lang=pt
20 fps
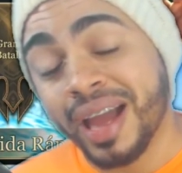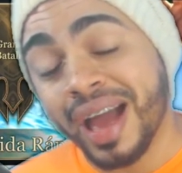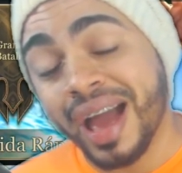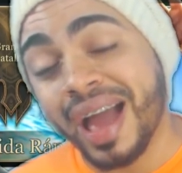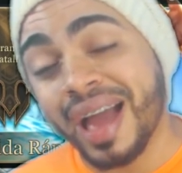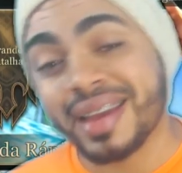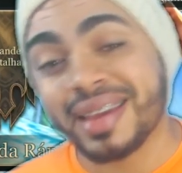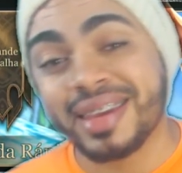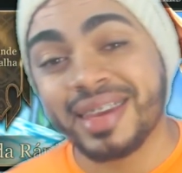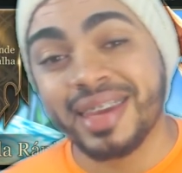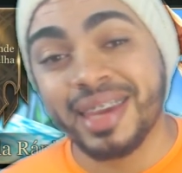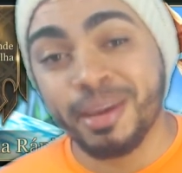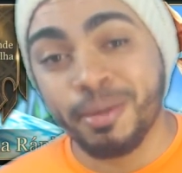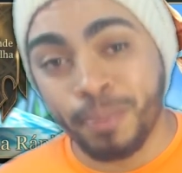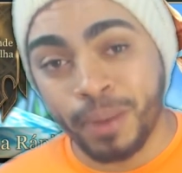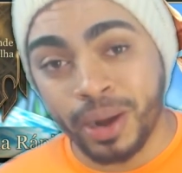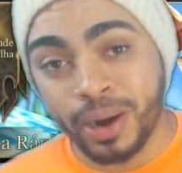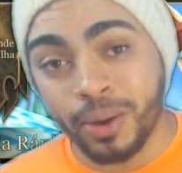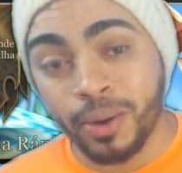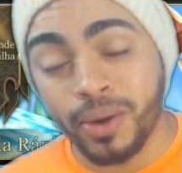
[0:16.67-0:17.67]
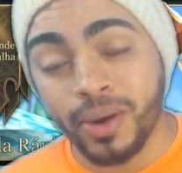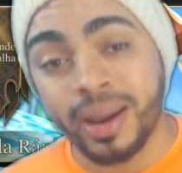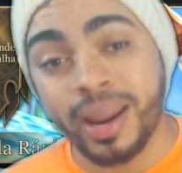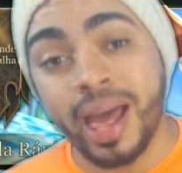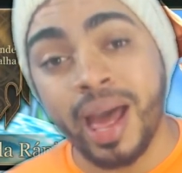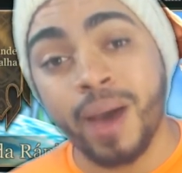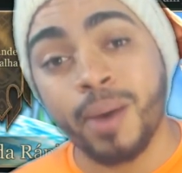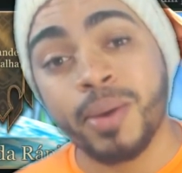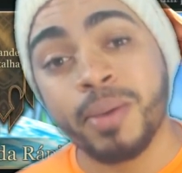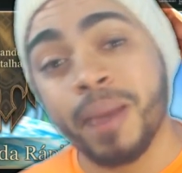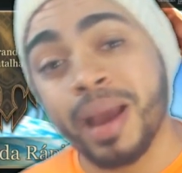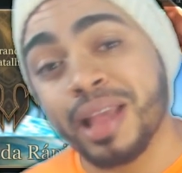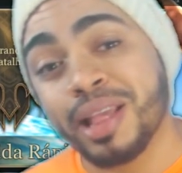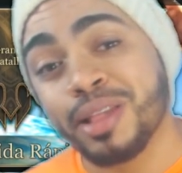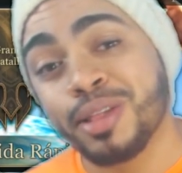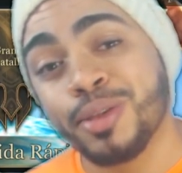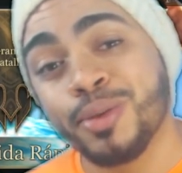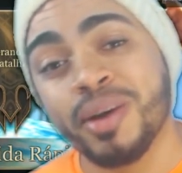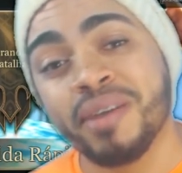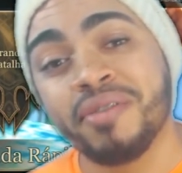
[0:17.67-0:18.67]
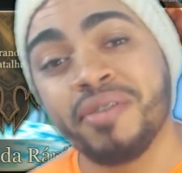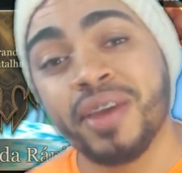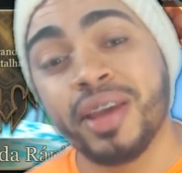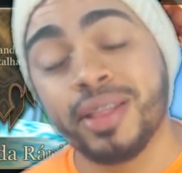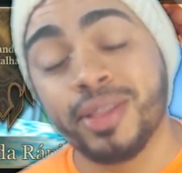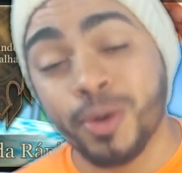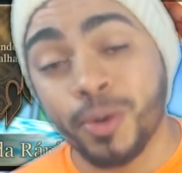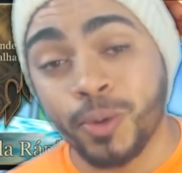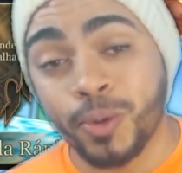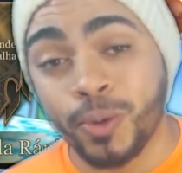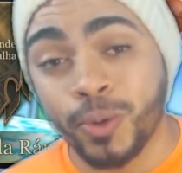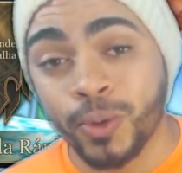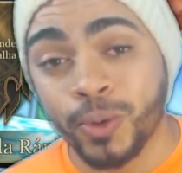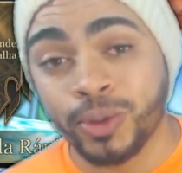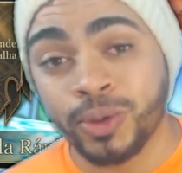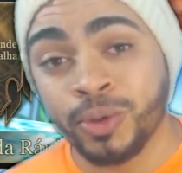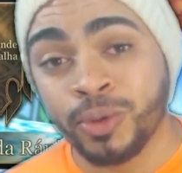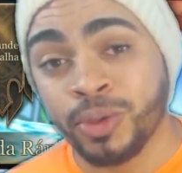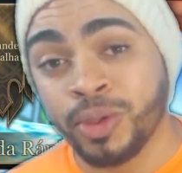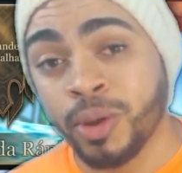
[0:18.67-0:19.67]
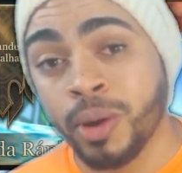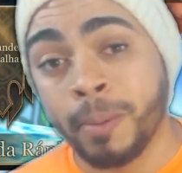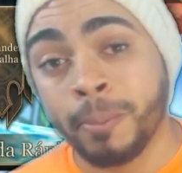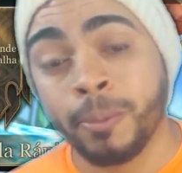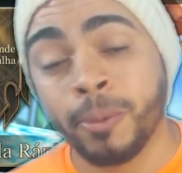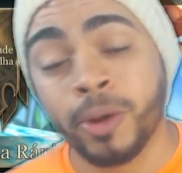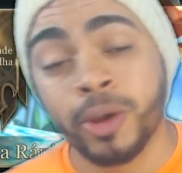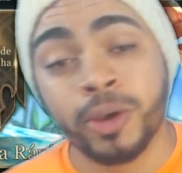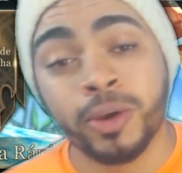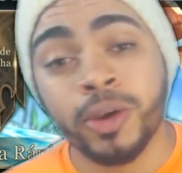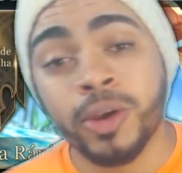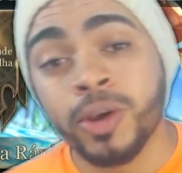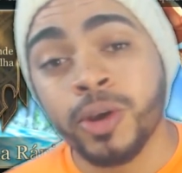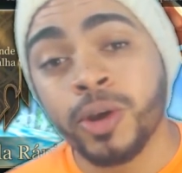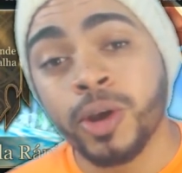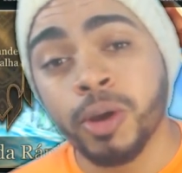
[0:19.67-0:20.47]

aqui para o canal E mais uma vez eu conto com seu apoio,